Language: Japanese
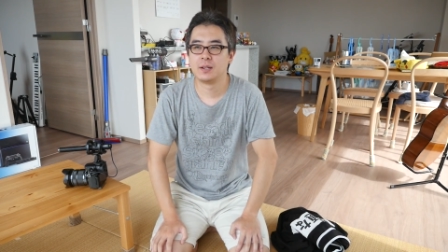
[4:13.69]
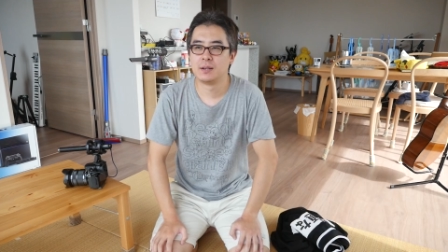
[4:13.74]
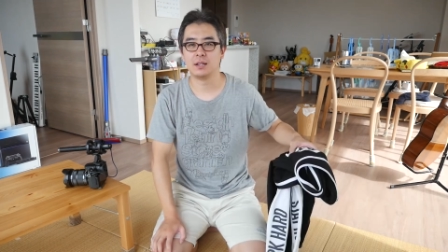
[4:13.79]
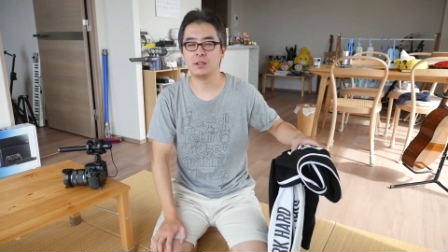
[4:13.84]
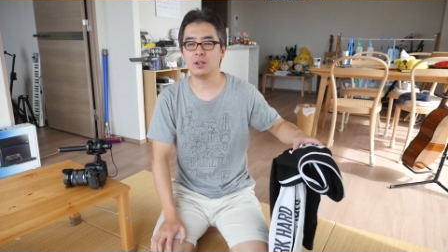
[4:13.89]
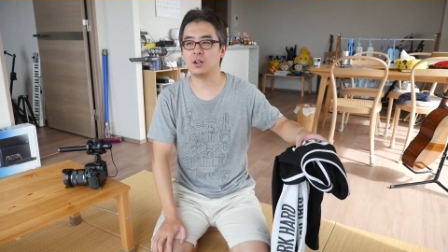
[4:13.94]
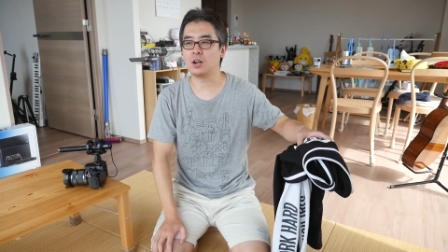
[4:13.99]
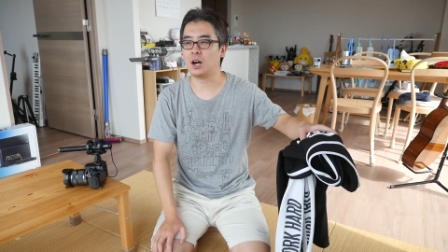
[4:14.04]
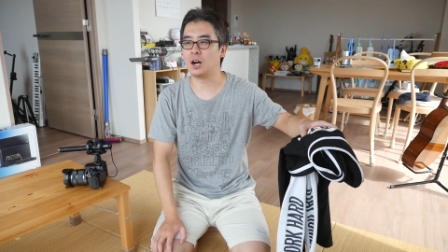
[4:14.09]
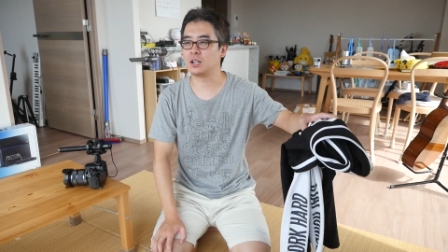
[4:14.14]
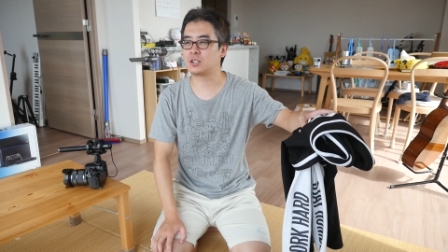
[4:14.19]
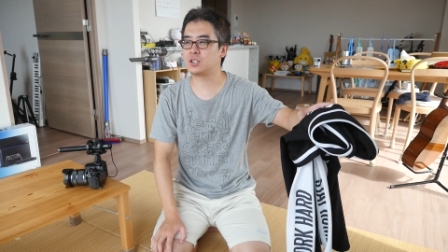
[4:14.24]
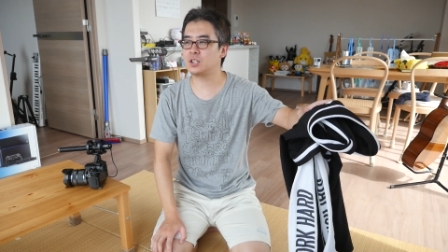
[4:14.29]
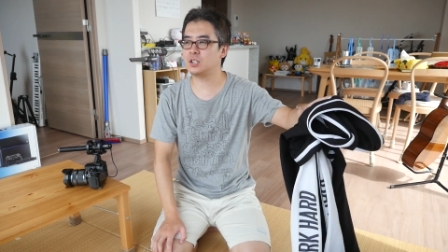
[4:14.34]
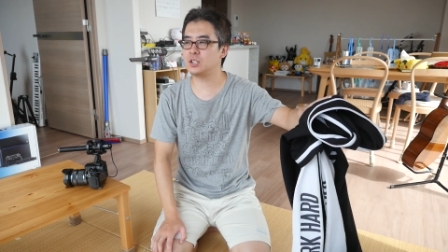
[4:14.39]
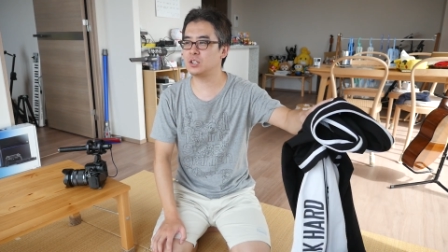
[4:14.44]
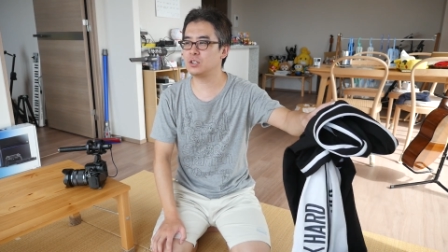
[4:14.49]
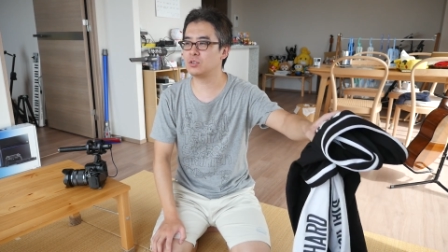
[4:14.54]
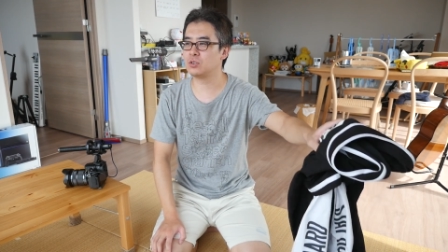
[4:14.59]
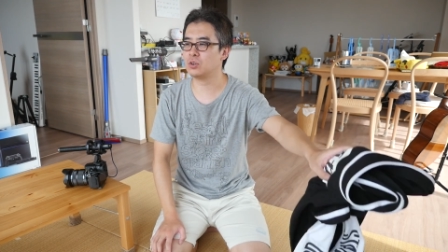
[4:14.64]
なんか8
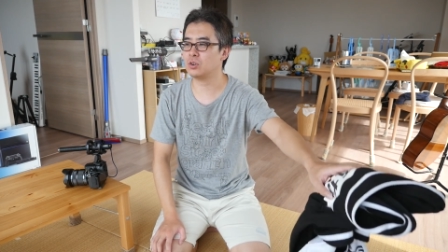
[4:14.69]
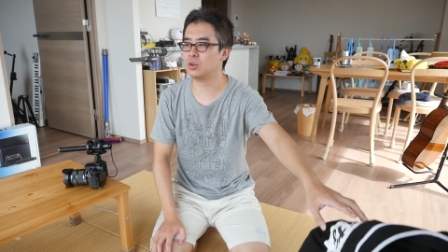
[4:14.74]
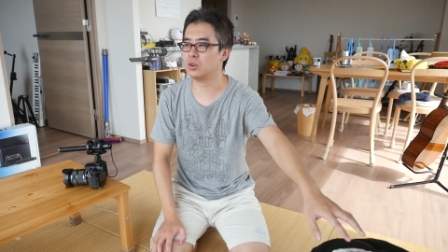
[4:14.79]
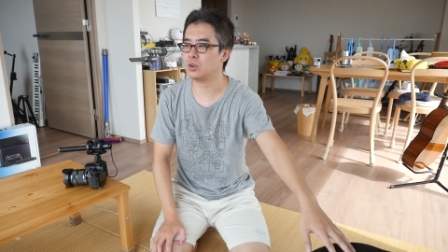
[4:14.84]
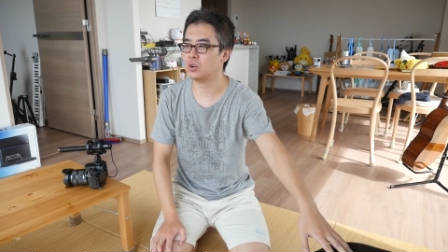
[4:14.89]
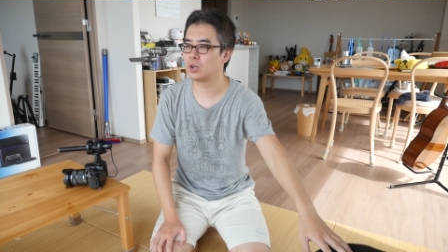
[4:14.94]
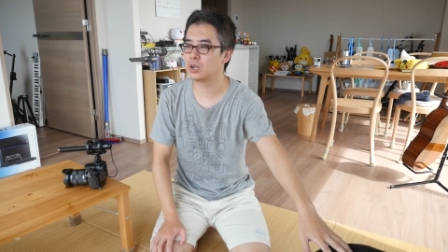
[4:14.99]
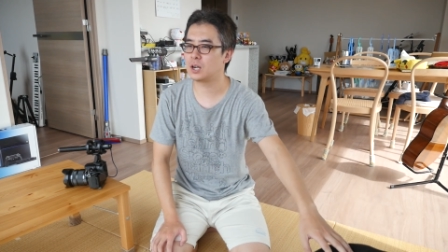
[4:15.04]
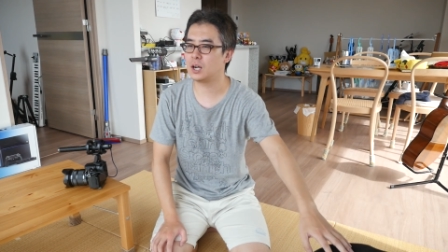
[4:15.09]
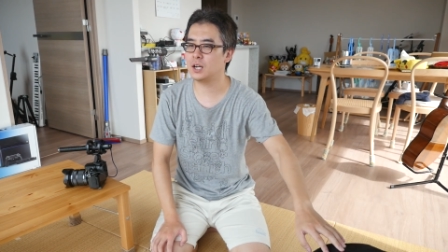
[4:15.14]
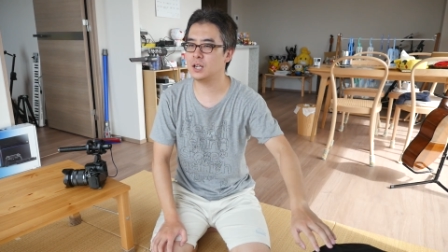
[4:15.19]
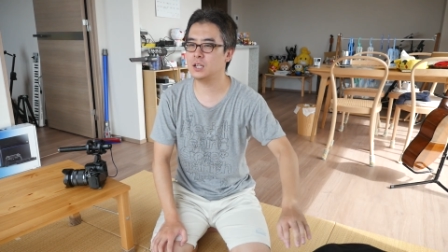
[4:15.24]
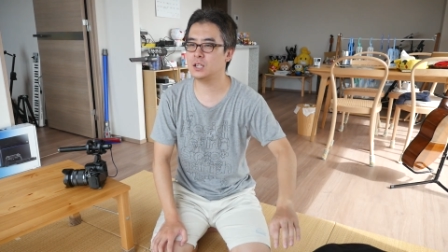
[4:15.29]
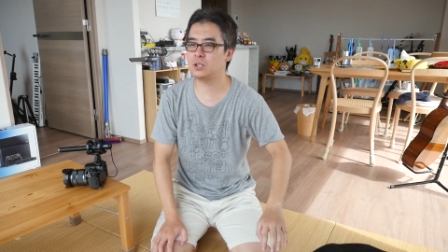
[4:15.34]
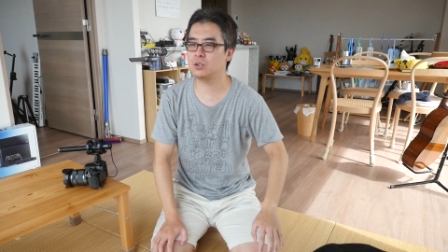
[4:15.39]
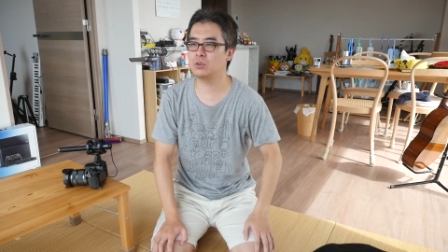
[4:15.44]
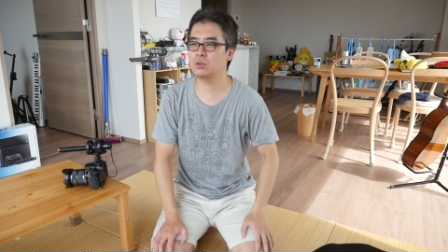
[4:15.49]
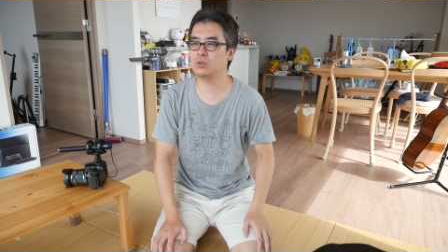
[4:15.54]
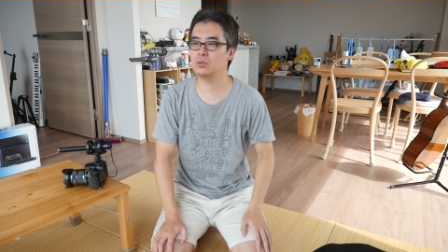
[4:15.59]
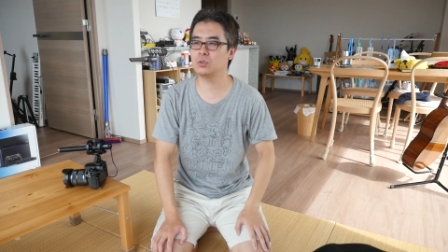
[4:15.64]
時の開
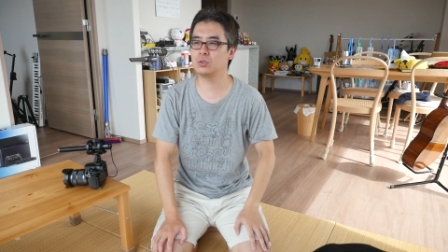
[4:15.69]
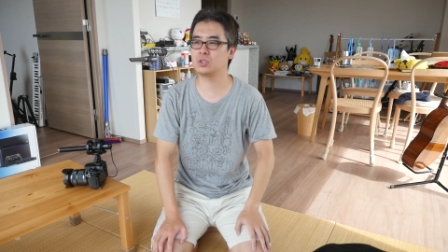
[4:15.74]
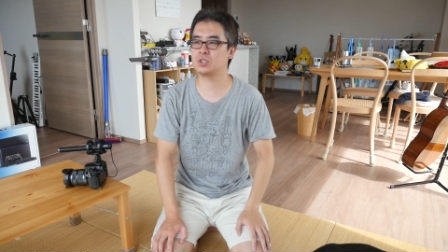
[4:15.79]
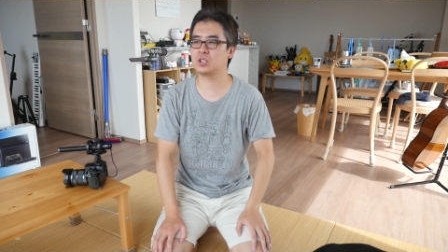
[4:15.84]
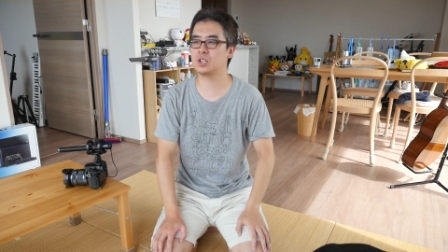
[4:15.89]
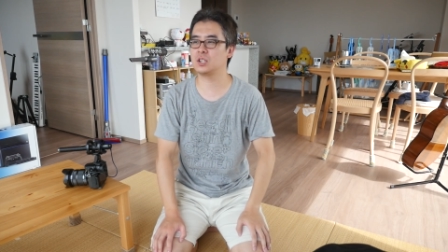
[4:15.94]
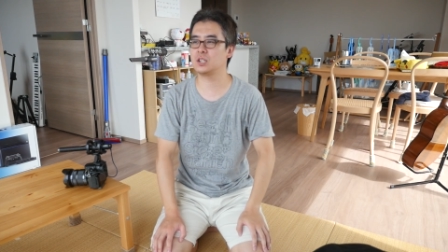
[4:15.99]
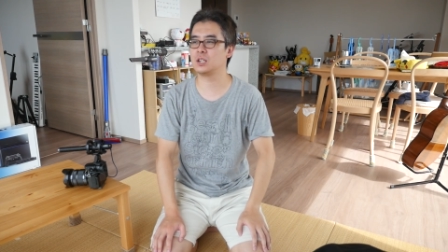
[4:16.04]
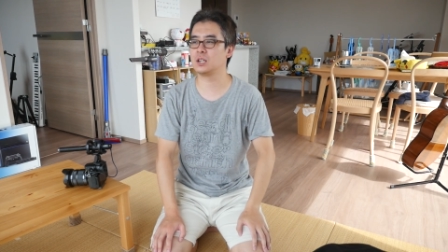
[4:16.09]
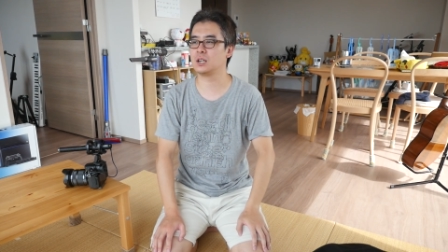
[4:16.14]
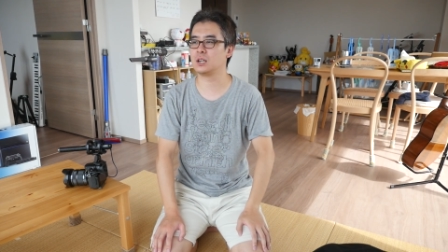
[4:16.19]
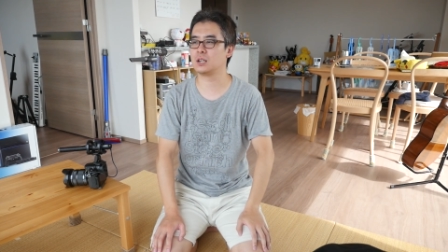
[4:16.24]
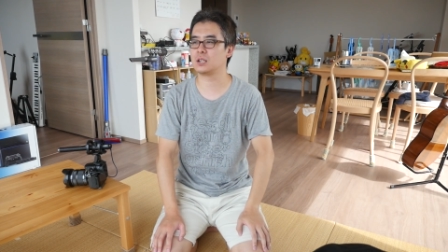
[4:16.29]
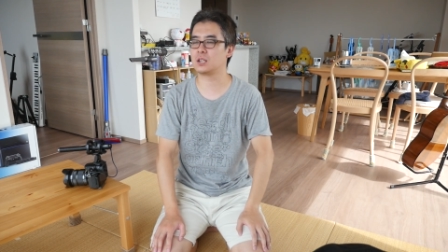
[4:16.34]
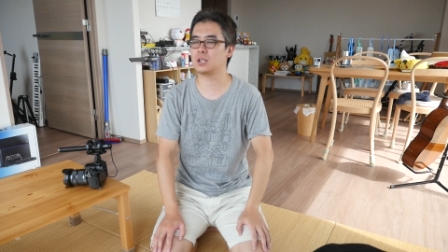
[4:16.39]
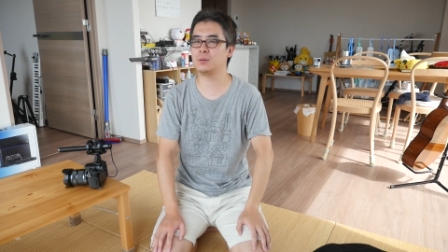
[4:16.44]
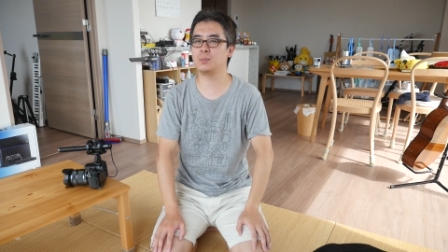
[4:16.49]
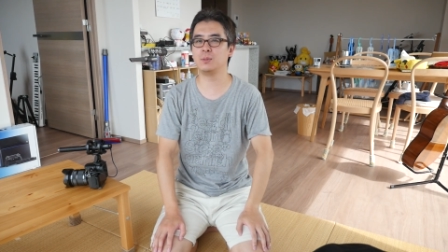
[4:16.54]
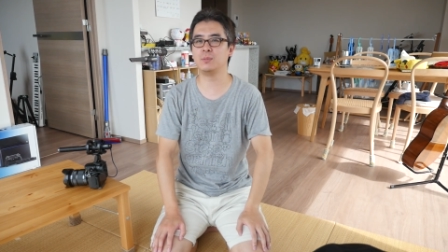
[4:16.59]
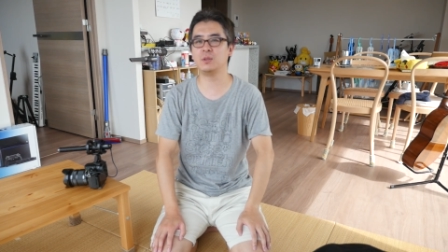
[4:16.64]
票の時点で
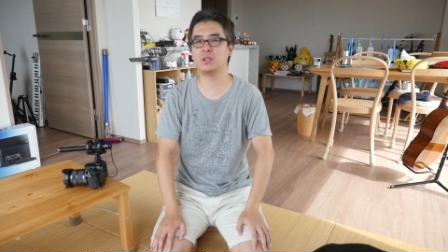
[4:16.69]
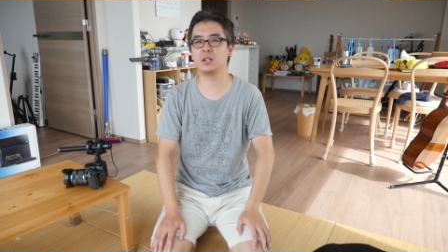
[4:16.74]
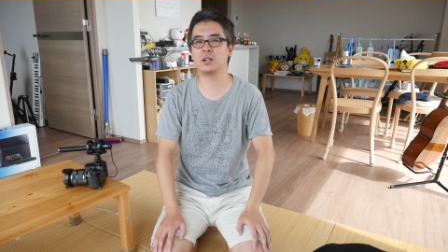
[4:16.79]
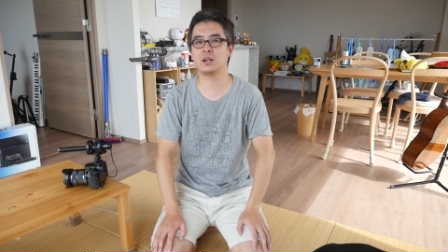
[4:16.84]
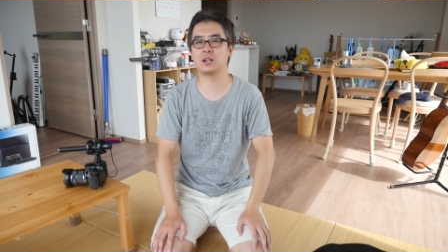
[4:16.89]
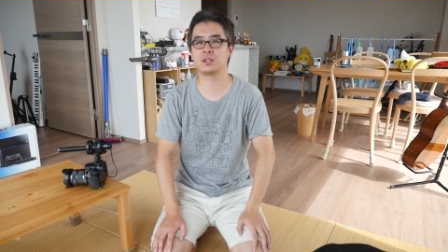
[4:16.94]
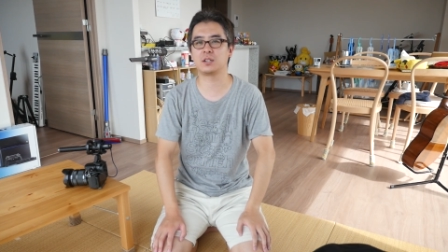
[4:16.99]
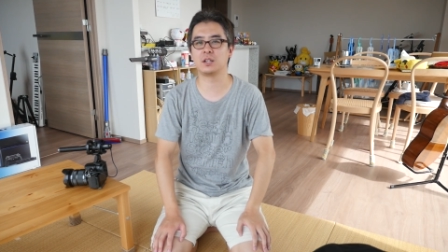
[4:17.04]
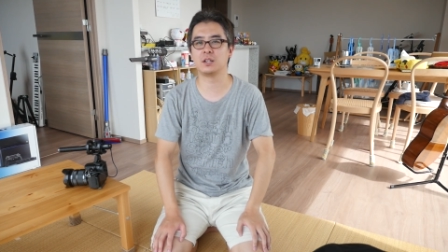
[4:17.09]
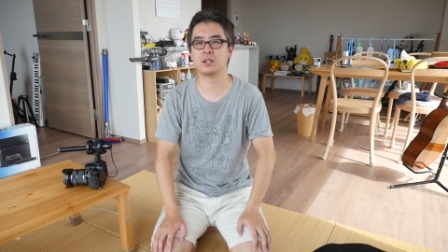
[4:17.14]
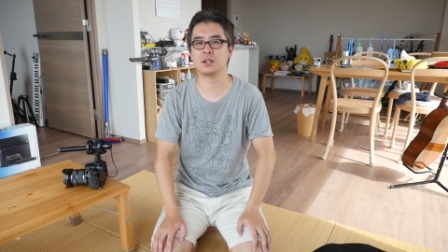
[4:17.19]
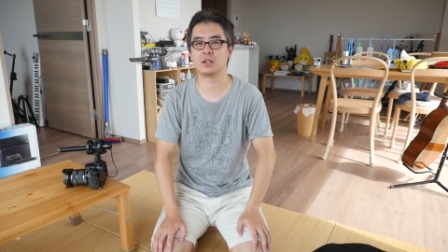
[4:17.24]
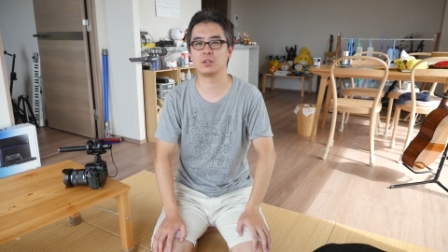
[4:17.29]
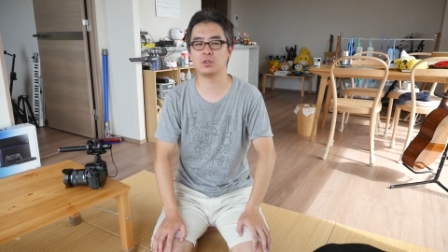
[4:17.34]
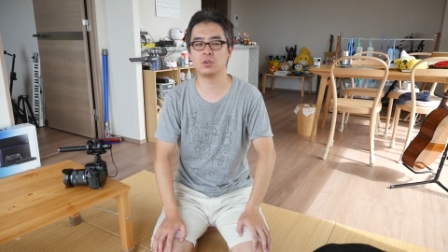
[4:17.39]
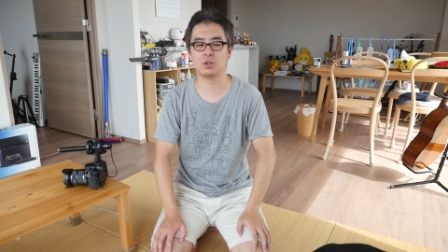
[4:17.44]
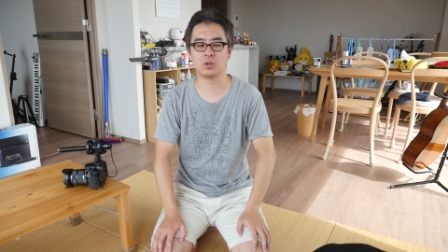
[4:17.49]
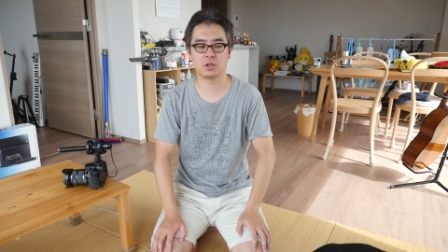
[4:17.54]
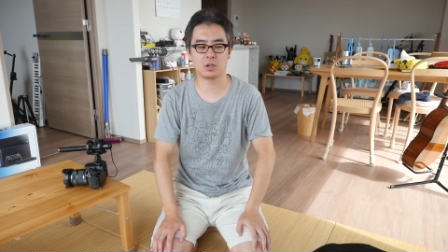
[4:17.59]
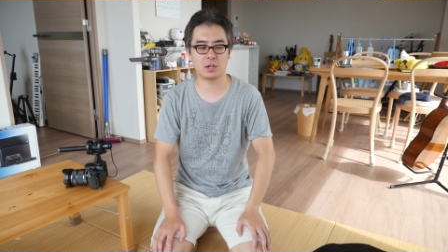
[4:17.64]
テレビ見てなかったんだけ
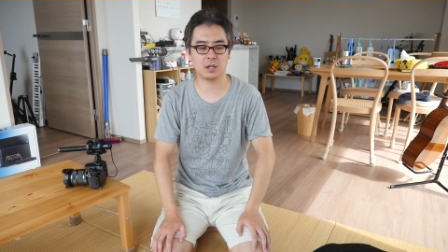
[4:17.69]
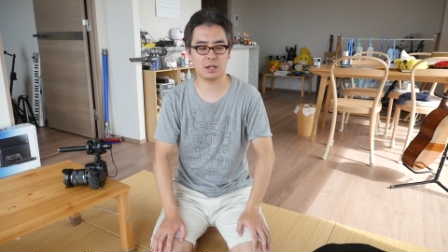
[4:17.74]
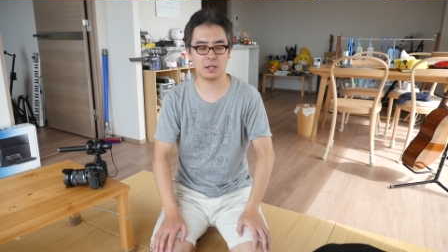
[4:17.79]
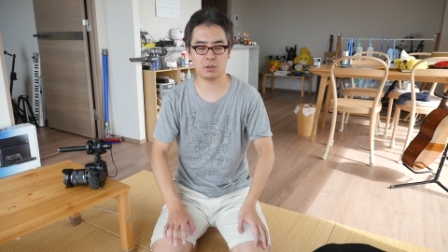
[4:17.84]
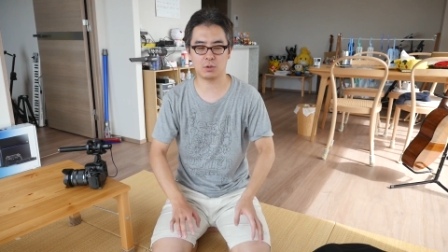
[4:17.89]
ど